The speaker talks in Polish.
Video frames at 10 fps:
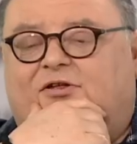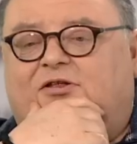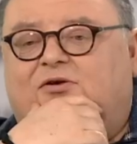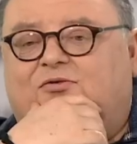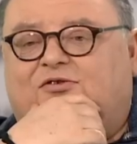
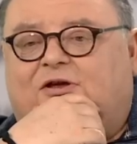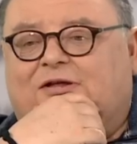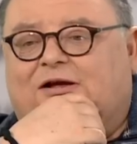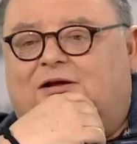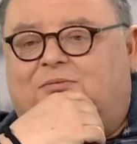Tadeusza
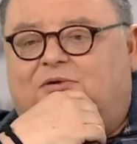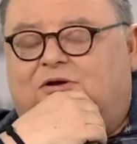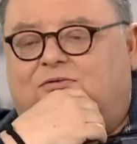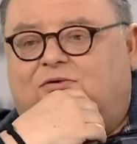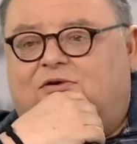
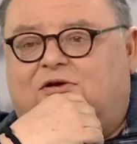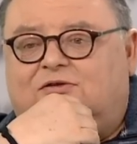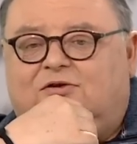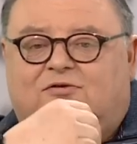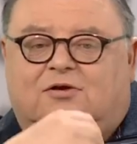Nalepę, który
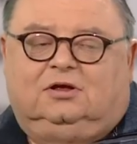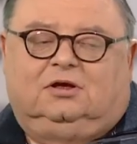kiedyś